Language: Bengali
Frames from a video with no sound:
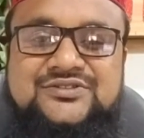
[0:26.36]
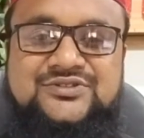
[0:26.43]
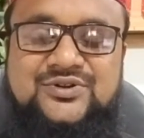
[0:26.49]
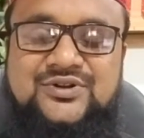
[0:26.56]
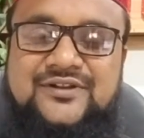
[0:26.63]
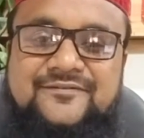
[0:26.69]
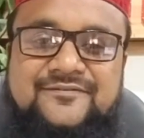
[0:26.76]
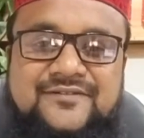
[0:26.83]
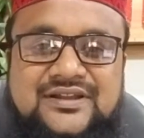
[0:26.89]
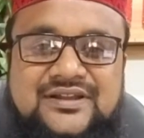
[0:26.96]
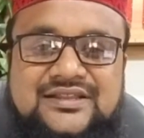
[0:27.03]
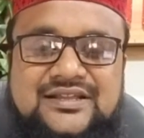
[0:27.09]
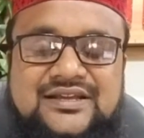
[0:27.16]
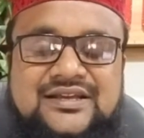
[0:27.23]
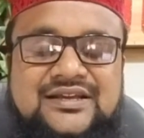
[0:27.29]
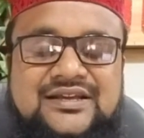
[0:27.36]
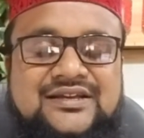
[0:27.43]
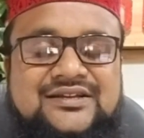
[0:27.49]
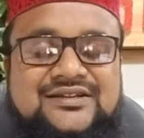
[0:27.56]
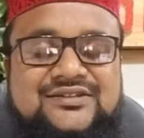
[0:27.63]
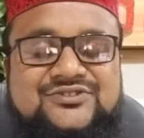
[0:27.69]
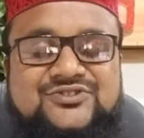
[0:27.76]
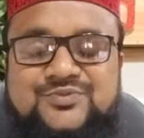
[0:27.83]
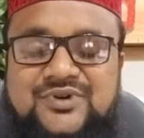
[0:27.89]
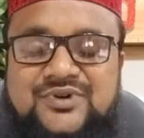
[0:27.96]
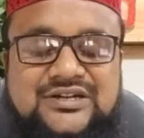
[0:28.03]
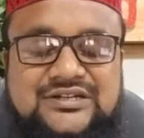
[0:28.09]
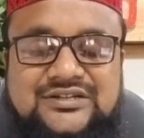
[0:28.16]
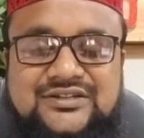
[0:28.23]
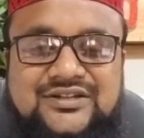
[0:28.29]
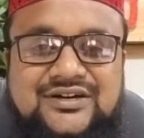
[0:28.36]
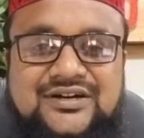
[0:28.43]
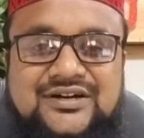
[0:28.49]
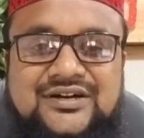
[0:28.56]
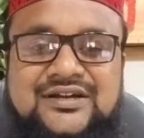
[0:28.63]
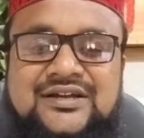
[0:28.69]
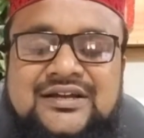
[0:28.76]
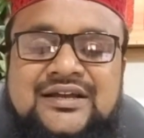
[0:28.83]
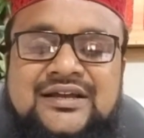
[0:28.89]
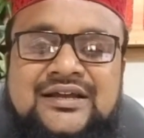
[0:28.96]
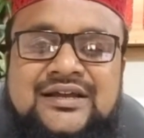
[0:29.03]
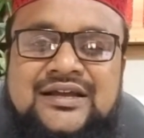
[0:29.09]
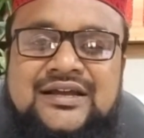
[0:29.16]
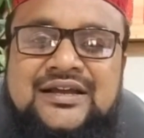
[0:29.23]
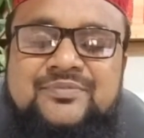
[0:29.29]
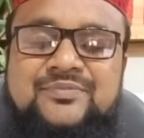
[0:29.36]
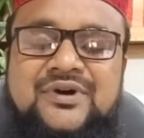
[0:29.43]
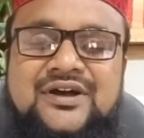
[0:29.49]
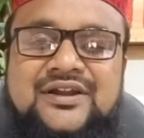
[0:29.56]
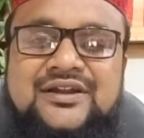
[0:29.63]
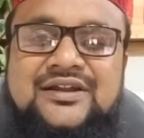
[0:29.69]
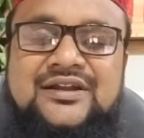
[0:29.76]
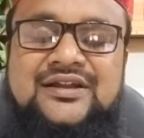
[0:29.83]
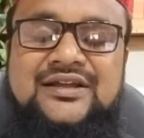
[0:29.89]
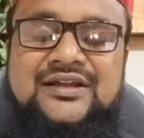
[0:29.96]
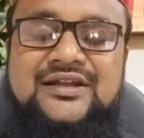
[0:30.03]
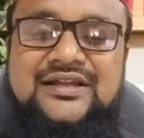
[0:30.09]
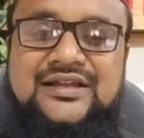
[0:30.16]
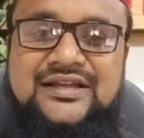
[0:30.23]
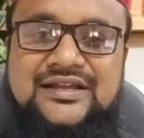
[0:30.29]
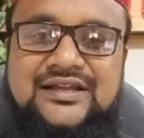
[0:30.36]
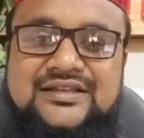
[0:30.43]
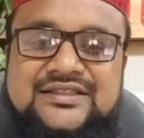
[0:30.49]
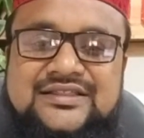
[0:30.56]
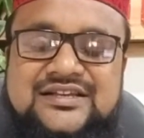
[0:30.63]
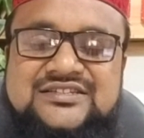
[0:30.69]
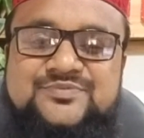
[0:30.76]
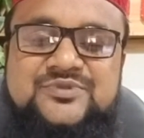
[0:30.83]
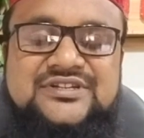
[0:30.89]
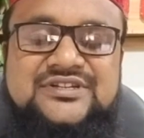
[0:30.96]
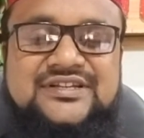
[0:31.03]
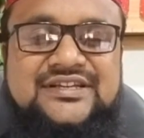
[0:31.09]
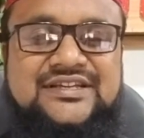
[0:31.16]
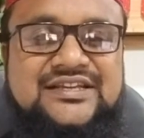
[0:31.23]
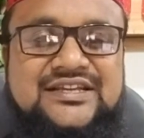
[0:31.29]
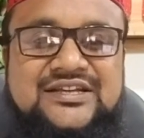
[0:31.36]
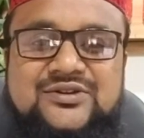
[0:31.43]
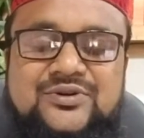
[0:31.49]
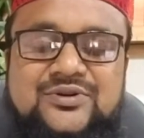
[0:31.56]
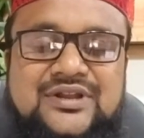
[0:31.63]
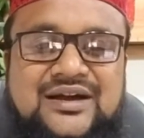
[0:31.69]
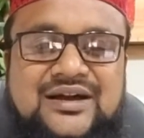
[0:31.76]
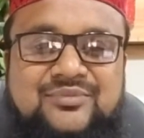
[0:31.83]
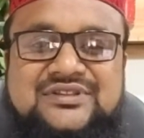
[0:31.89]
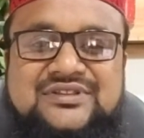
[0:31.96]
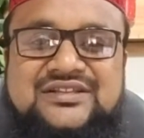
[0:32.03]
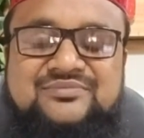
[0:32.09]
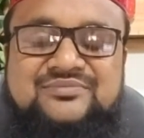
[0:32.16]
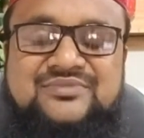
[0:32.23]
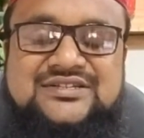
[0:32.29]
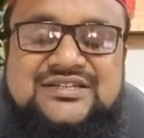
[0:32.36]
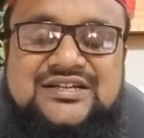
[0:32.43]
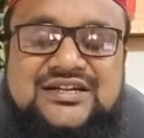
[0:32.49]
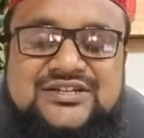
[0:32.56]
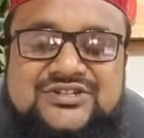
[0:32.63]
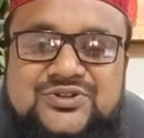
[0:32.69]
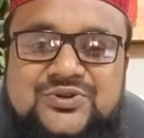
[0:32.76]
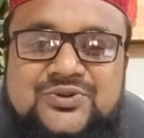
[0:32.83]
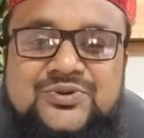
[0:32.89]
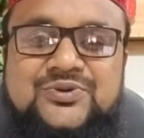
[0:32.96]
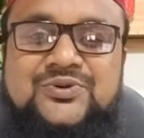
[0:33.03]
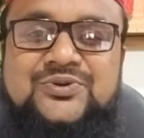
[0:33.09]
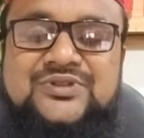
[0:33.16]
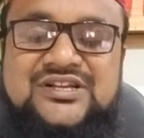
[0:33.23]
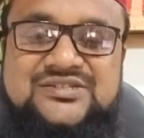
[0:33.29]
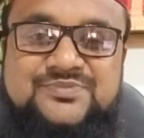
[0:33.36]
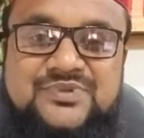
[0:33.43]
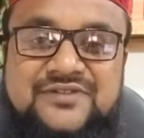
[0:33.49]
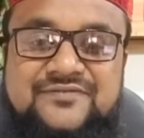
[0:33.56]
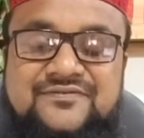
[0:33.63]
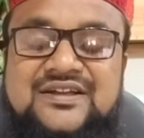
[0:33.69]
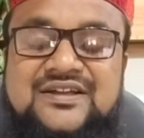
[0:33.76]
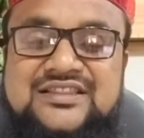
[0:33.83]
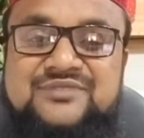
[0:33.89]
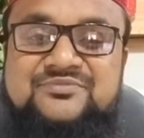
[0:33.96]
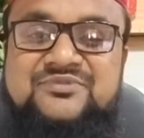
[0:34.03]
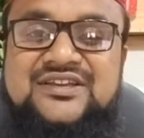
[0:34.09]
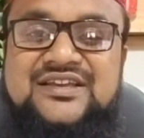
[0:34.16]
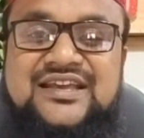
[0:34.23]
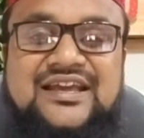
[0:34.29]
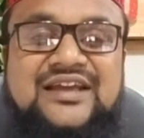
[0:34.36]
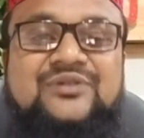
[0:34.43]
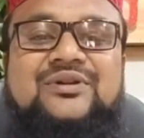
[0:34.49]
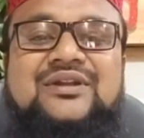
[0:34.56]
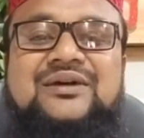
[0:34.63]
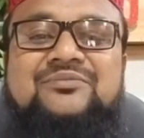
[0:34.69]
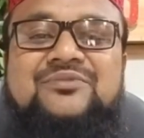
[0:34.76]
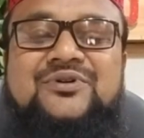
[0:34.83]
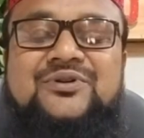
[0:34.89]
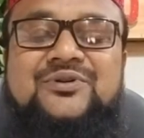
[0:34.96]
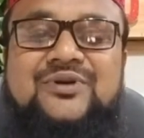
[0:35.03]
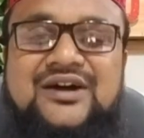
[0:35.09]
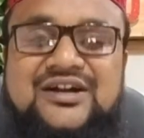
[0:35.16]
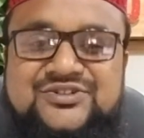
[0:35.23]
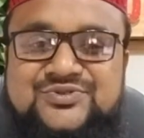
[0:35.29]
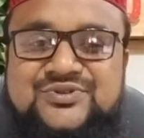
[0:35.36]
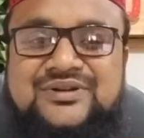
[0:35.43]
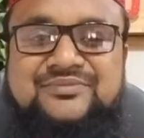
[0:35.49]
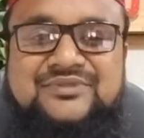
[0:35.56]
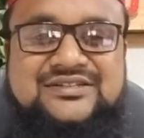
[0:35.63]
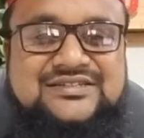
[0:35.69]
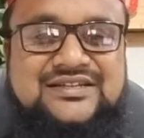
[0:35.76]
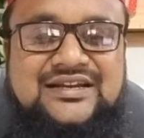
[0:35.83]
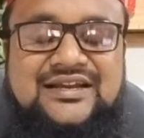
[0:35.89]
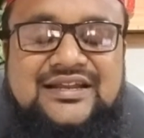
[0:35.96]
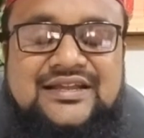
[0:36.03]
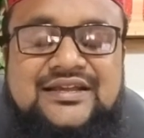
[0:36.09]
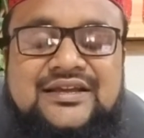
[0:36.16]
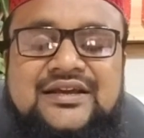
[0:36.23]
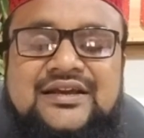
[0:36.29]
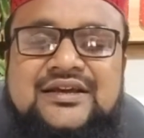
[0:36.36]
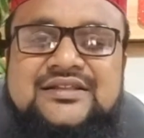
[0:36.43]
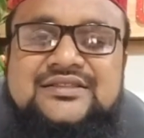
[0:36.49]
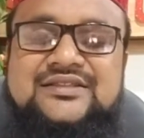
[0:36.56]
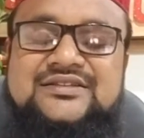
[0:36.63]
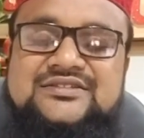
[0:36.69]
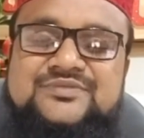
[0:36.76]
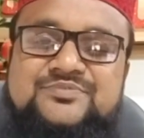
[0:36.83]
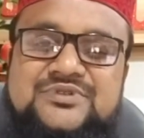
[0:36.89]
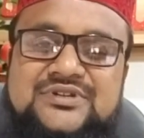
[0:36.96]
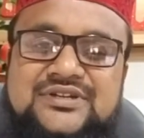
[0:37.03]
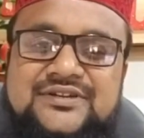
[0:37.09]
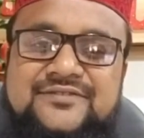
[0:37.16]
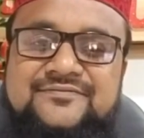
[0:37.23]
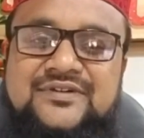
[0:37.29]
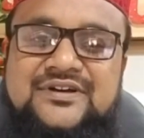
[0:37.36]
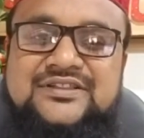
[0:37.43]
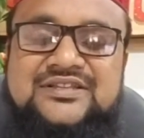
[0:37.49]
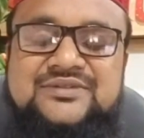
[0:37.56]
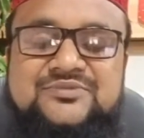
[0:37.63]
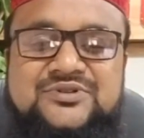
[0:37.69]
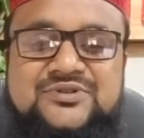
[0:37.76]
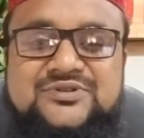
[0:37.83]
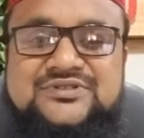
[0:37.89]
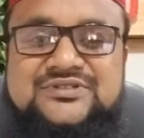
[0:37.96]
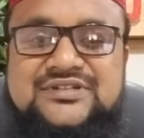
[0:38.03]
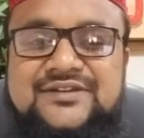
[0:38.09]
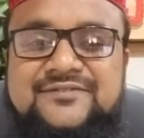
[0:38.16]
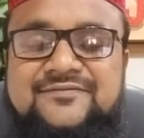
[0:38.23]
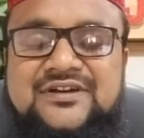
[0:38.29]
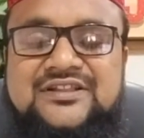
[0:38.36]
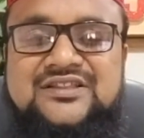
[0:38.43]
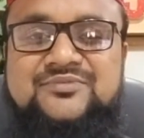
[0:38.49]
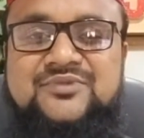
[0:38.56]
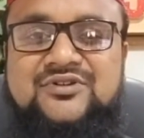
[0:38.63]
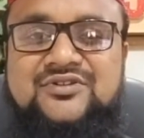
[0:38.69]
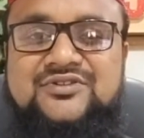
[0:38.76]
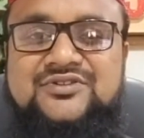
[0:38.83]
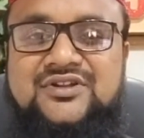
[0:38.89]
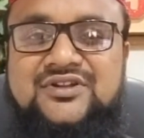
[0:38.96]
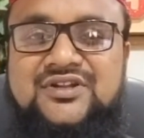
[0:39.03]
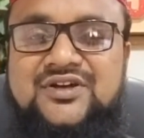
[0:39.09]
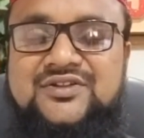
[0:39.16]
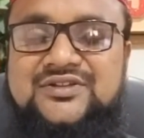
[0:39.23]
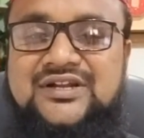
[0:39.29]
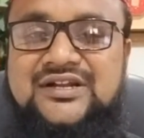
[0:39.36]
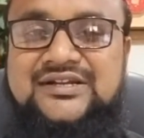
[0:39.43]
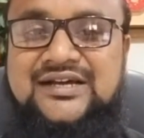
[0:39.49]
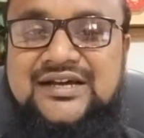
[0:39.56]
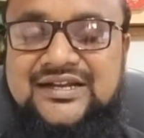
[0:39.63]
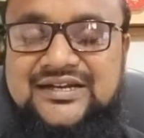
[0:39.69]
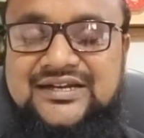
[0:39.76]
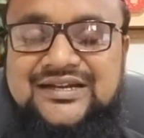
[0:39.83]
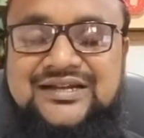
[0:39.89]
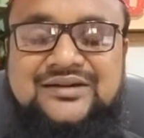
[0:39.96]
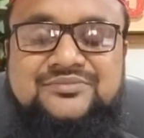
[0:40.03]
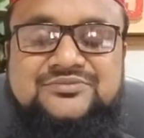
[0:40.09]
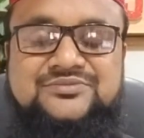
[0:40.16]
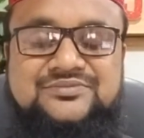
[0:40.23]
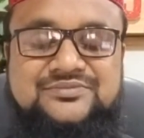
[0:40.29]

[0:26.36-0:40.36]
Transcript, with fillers: ঝরে ফেলে দেয় সুবাহান আল্লাহ একবার এই তাজবিটি কি করে আমাদের মাঝে আসলো তাজবি ফাতিমি কেন নাম হলো আসুন আমরা জেনে নেই তাজবিহে ফাতিমি হচ্ছে ফাতিমা রদিয়াল্লাহ তালানহার নাম